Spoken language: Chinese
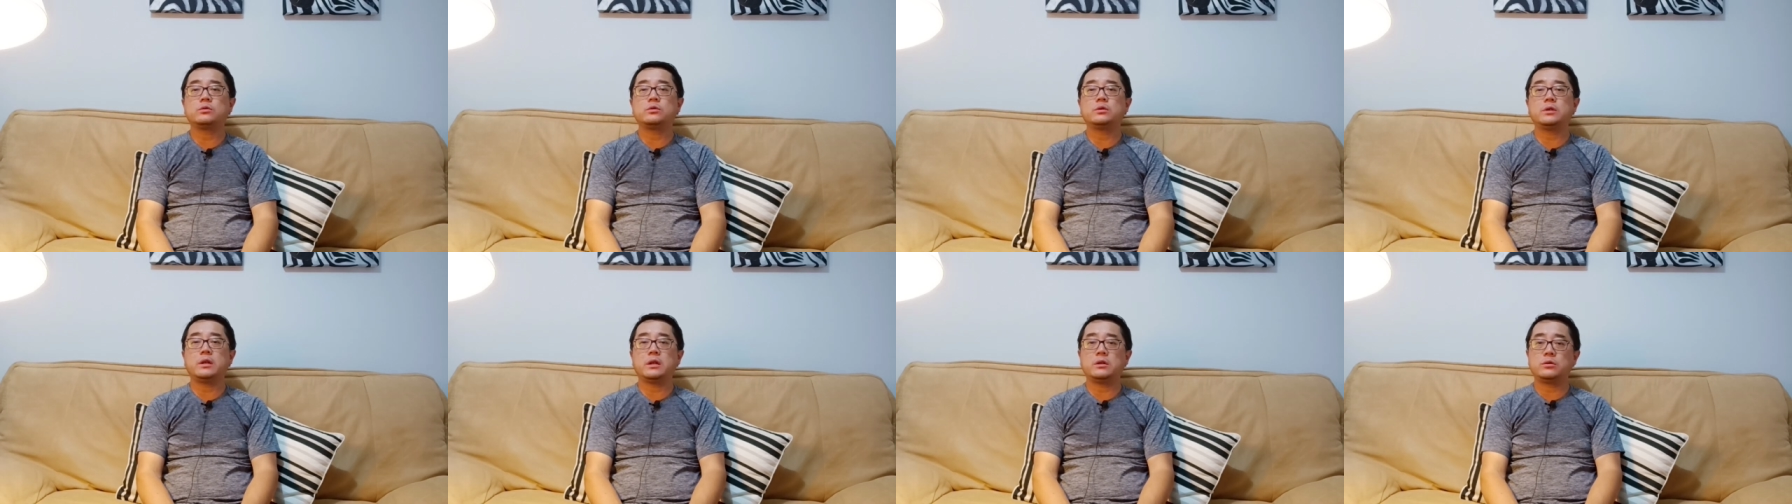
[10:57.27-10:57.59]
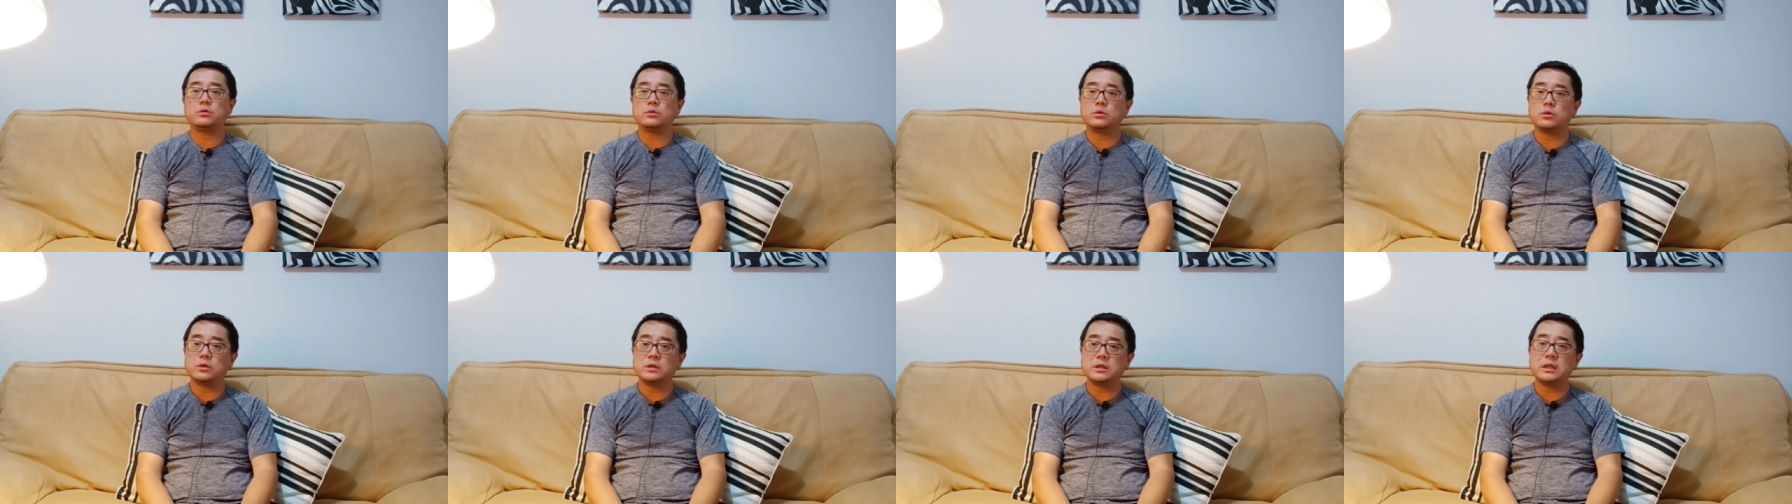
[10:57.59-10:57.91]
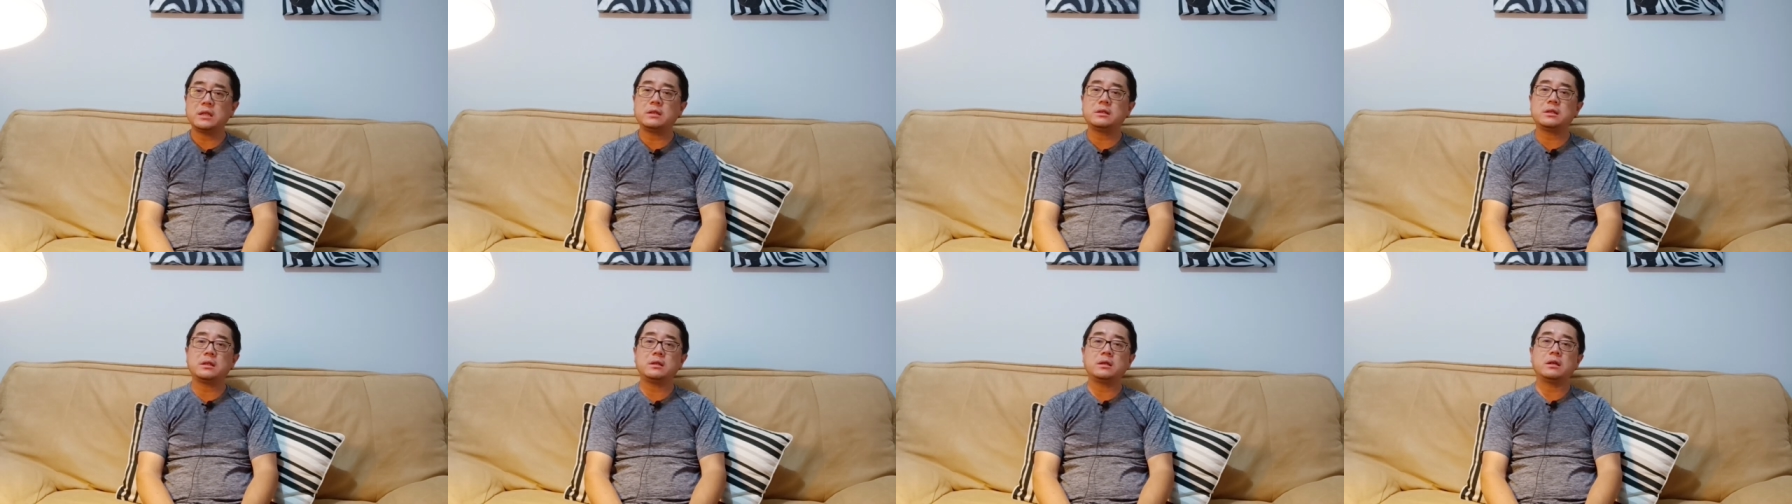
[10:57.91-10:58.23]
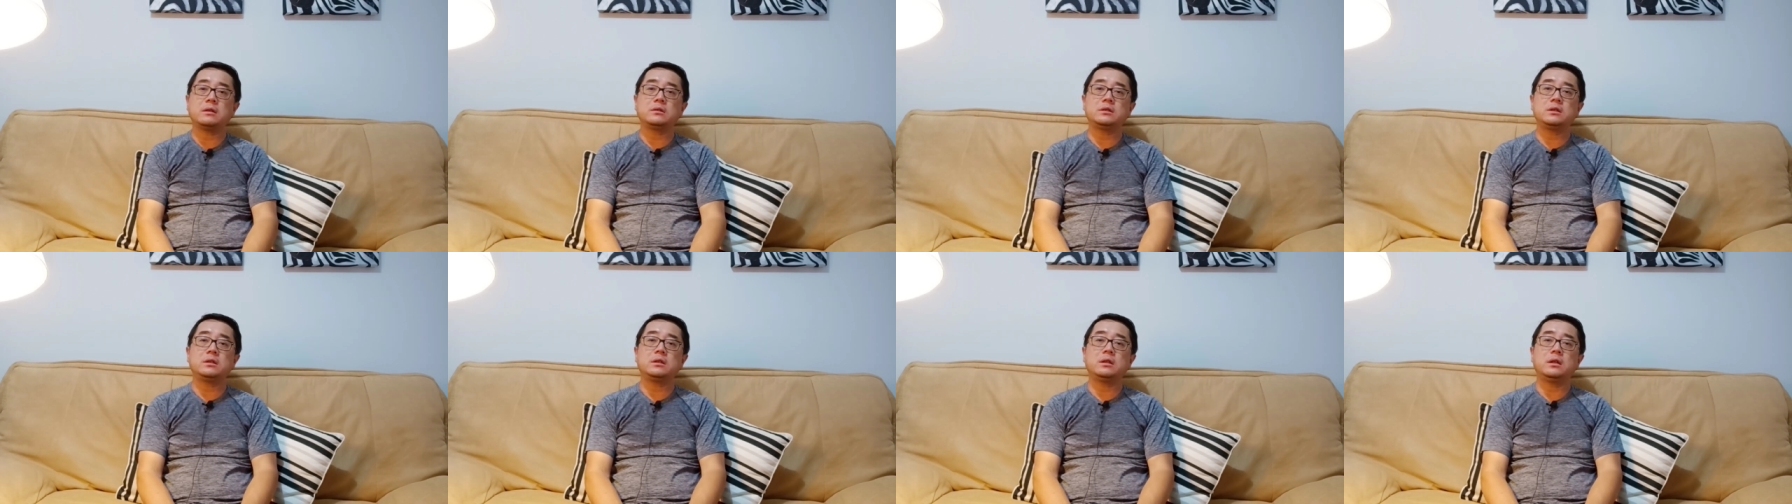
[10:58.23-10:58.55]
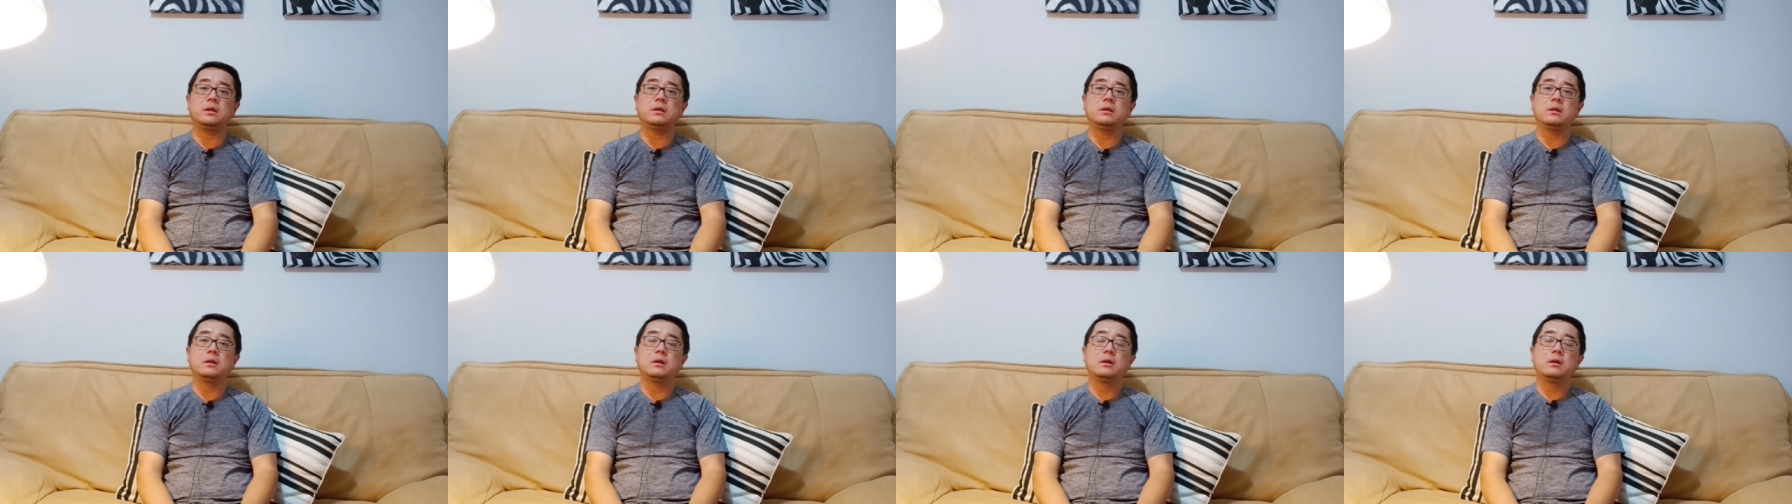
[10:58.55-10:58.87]
也就是说，现在你要清
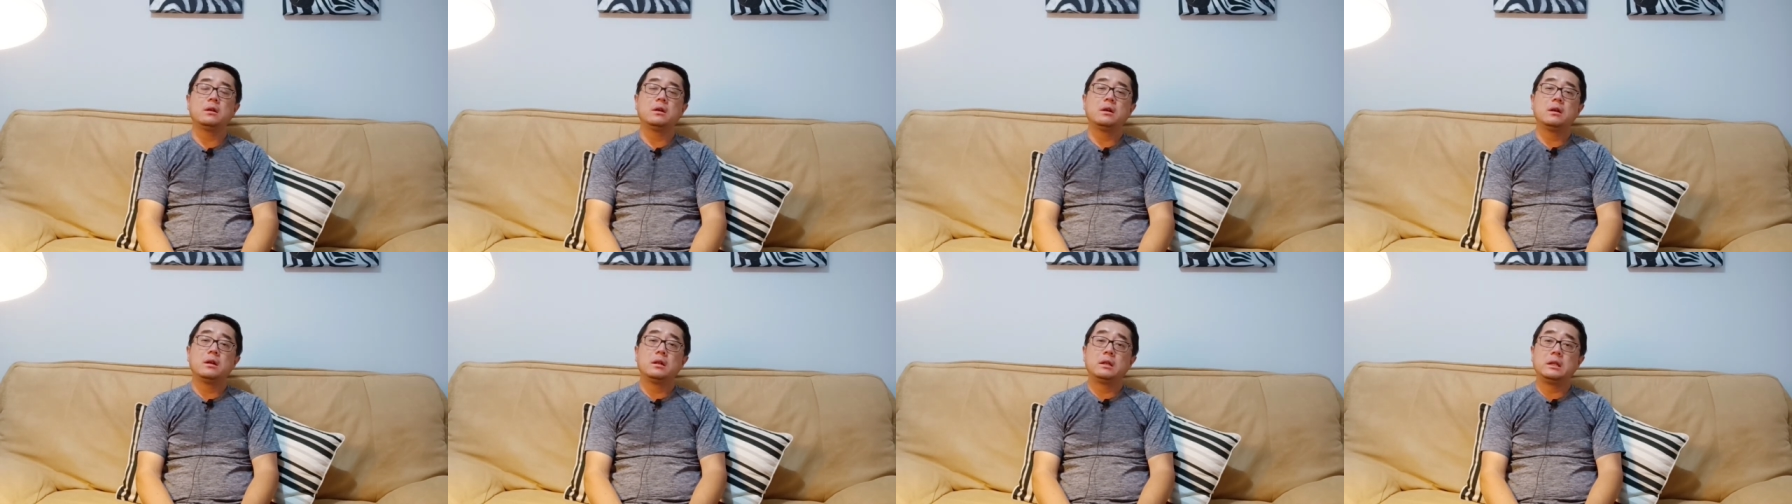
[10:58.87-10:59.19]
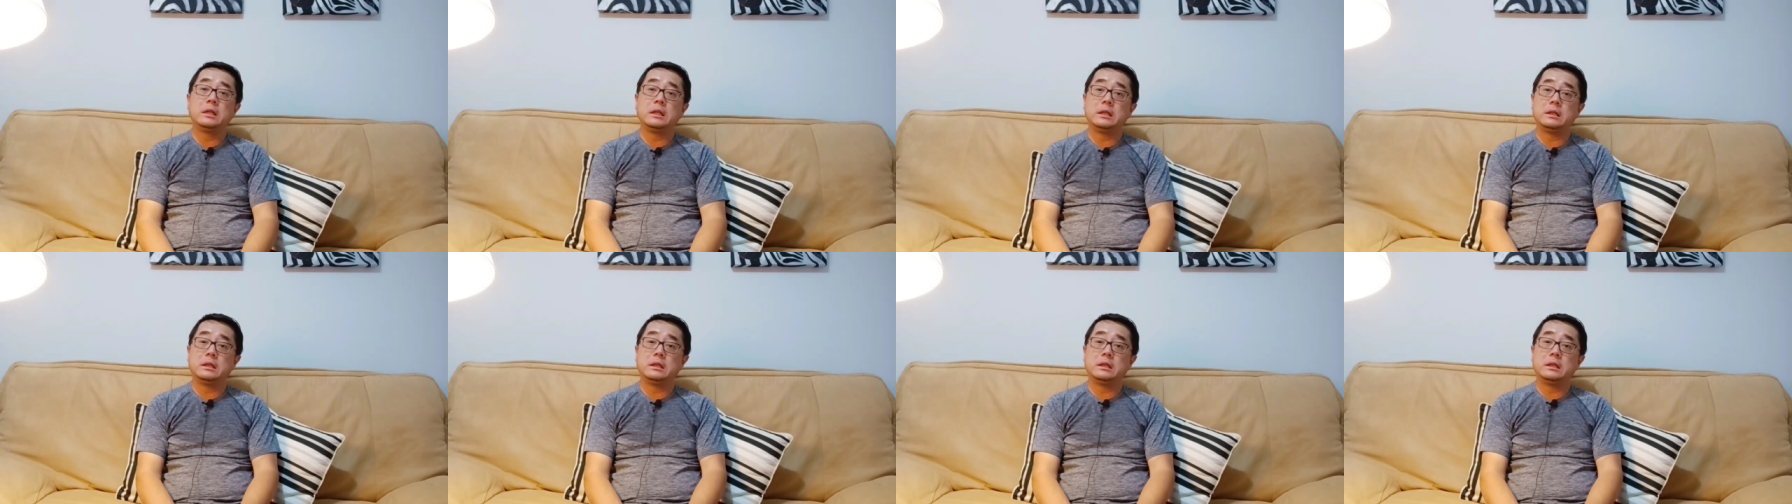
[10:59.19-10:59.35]
零，你